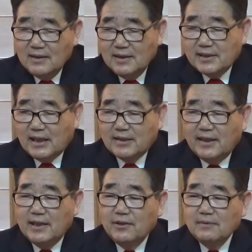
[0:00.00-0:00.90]
이
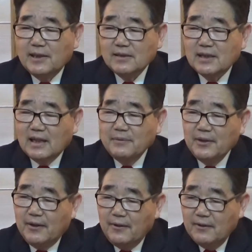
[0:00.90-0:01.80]
사탄의 영을 받은
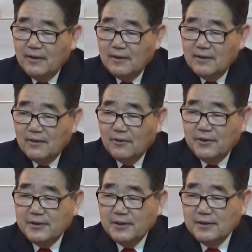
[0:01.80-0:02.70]
사람이요
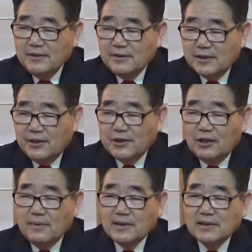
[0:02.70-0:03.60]
오히려
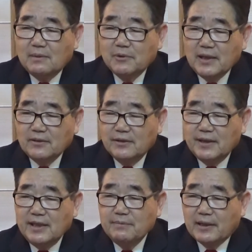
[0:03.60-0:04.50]
성령을 받은 사람보다 더
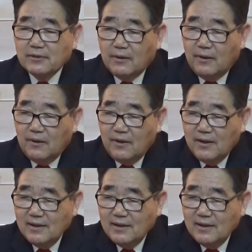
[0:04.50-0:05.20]
예의 바르고